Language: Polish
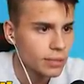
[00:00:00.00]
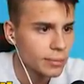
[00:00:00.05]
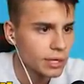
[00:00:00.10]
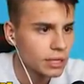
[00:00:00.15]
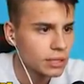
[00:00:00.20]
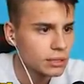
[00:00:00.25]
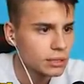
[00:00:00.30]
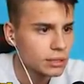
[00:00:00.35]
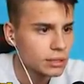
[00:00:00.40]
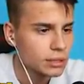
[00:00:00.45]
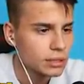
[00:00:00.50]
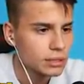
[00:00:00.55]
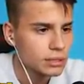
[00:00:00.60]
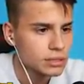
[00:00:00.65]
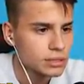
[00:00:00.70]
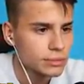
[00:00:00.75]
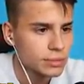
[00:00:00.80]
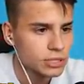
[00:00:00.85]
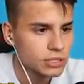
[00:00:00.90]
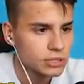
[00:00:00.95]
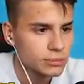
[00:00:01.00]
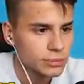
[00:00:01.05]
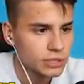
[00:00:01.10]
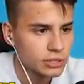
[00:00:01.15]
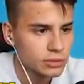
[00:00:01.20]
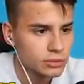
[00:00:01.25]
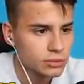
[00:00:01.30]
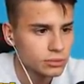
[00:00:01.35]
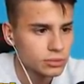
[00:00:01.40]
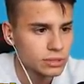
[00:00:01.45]
nie ma. Zobaczymy
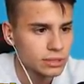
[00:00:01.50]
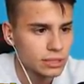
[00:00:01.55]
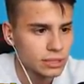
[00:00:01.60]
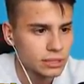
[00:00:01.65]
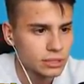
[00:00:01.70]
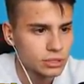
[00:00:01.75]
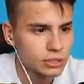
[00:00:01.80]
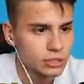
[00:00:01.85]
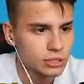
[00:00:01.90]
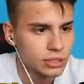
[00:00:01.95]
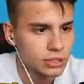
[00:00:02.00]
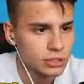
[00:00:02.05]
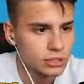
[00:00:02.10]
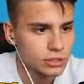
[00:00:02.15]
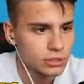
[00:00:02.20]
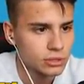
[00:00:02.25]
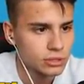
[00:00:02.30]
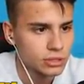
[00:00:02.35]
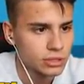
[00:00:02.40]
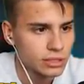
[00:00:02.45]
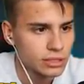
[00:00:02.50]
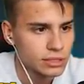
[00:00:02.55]
tutaj jeszcze, czy ktoś